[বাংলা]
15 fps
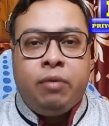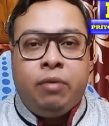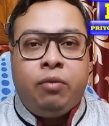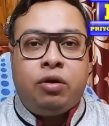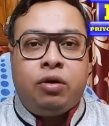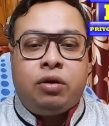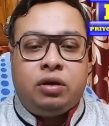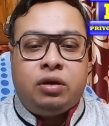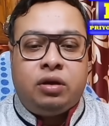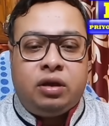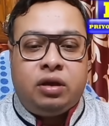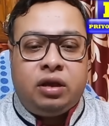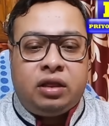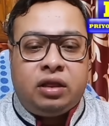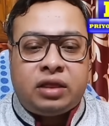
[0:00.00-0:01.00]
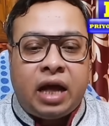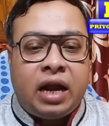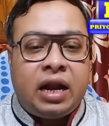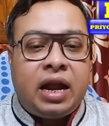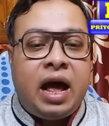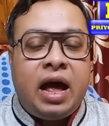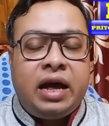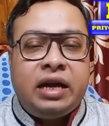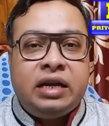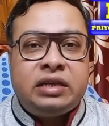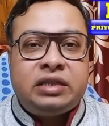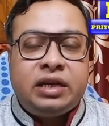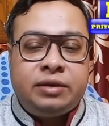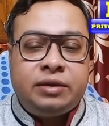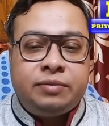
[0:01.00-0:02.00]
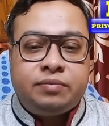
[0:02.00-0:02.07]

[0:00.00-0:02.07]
এবং তারা এসে